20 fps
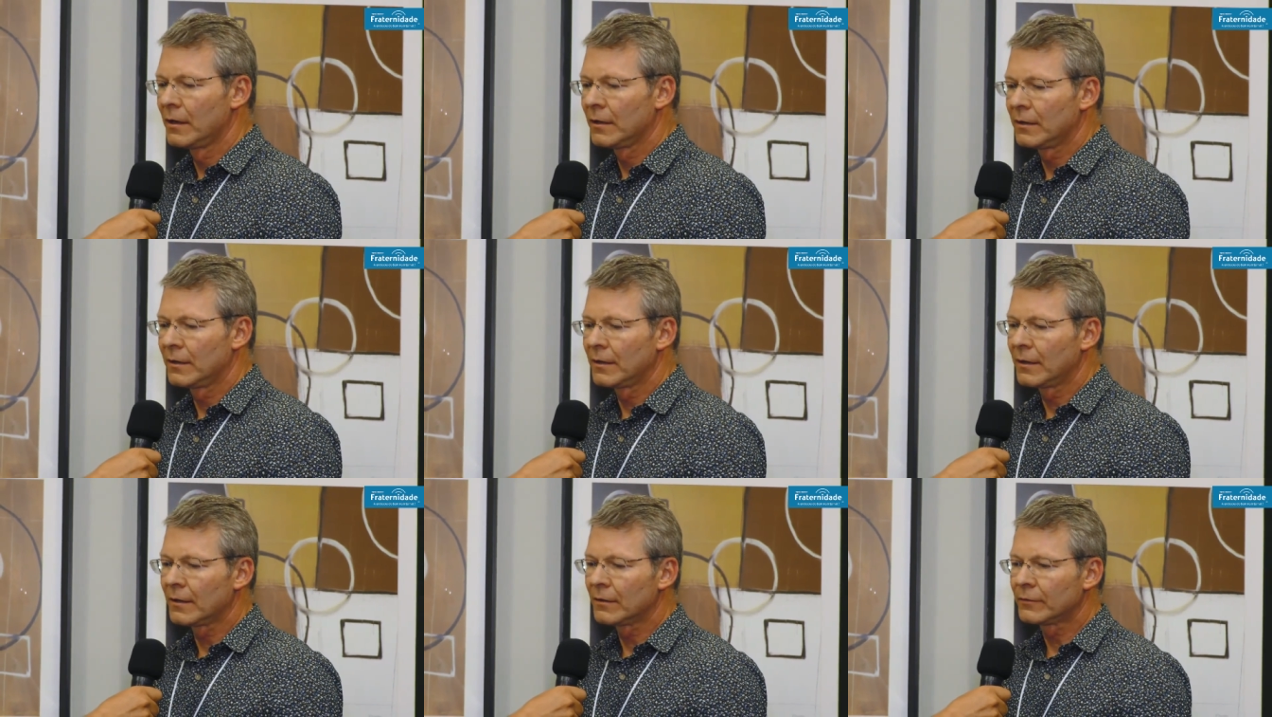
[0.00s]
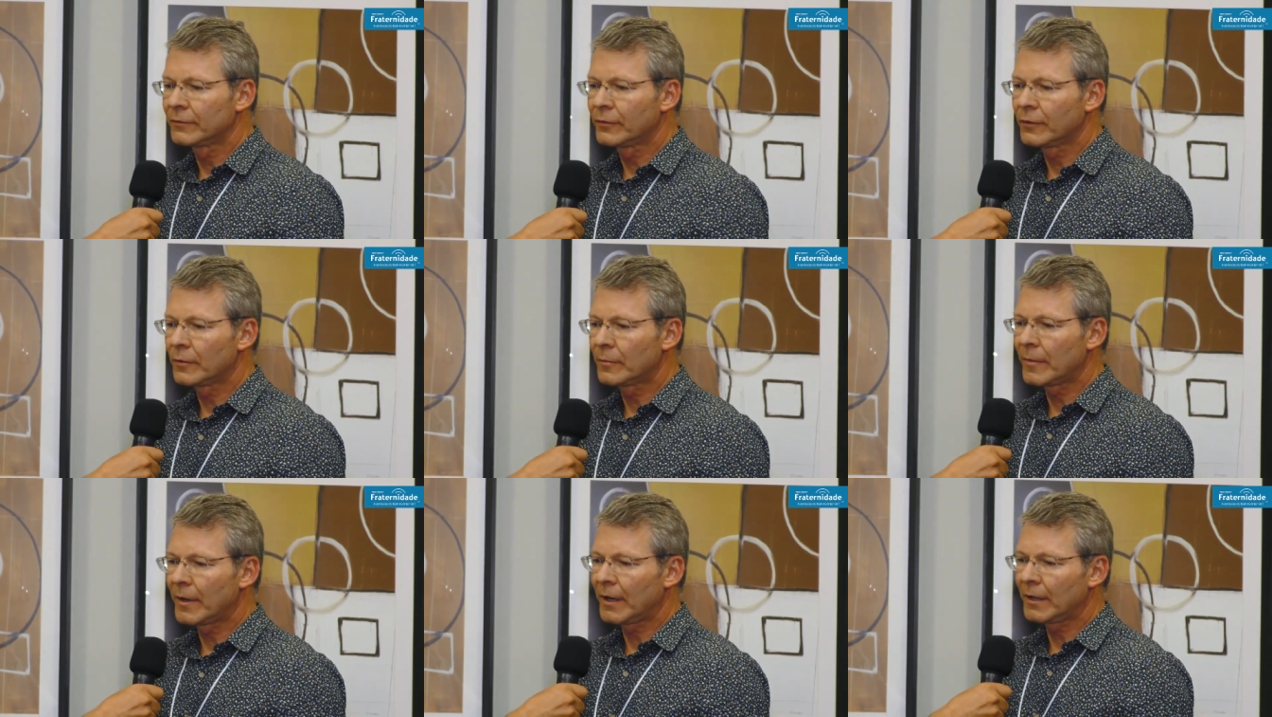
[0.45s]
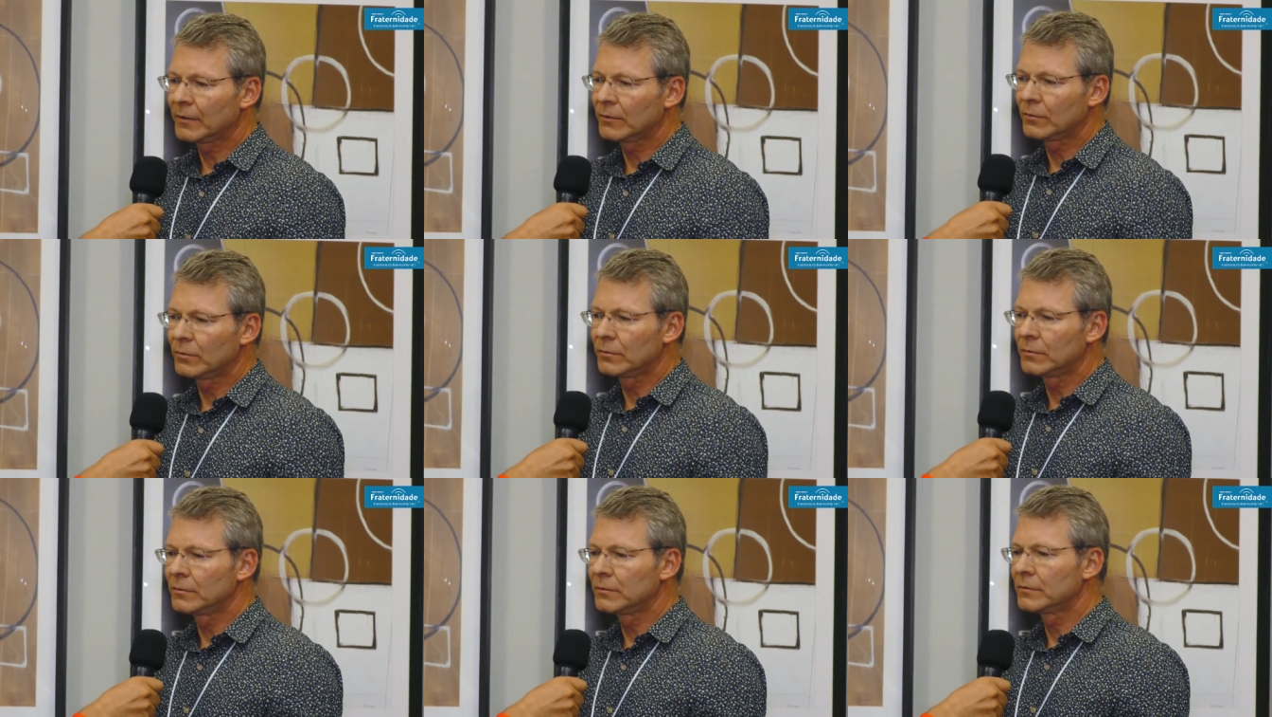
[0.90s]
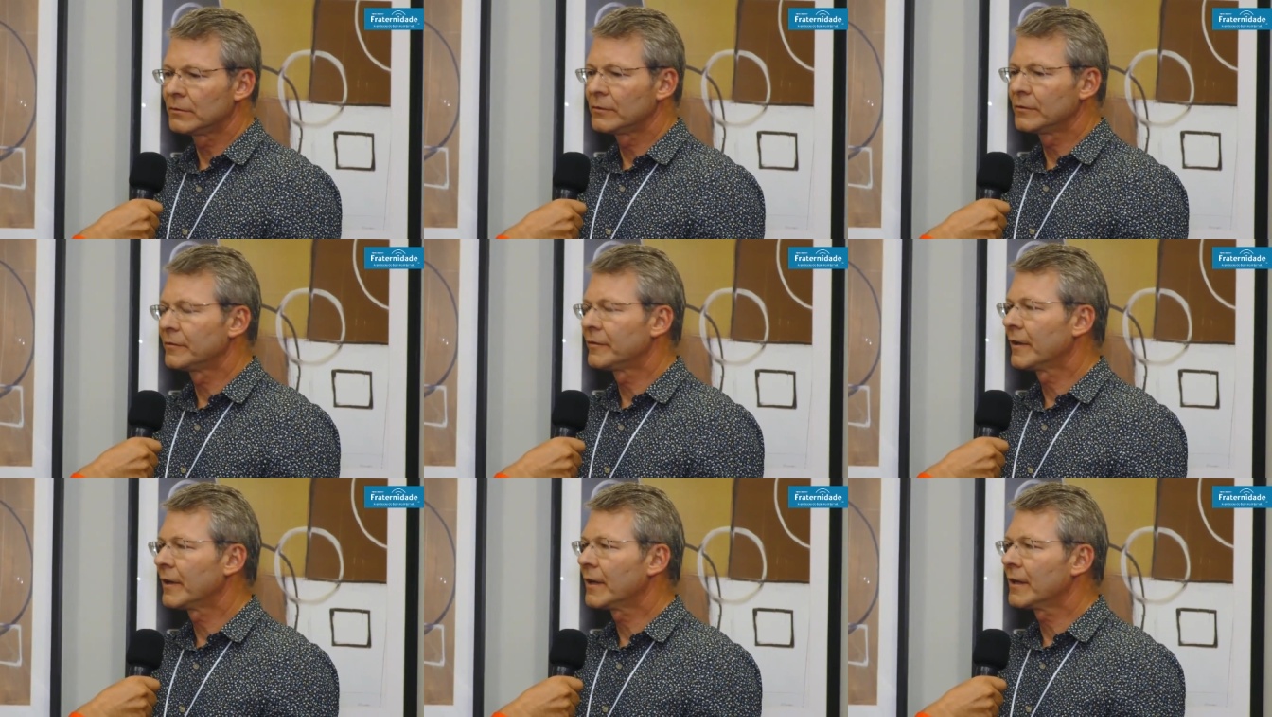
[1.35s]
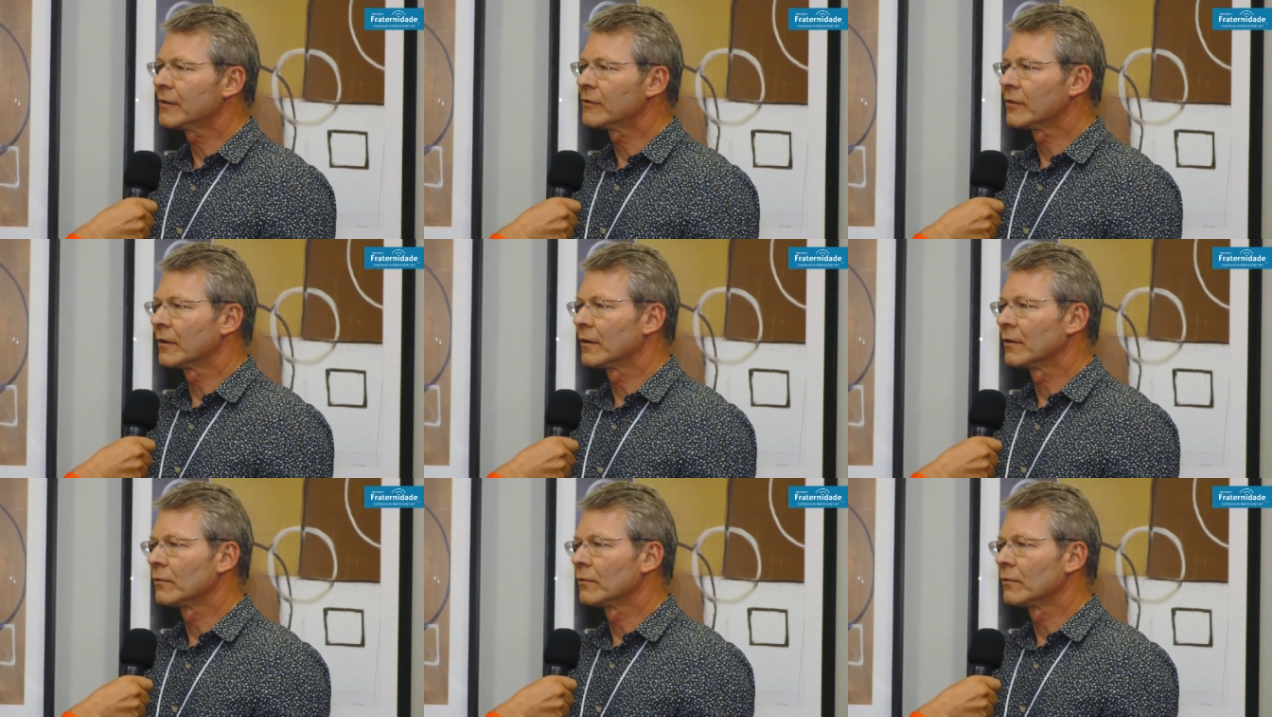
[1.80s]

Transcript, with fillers: que é um formato diferente,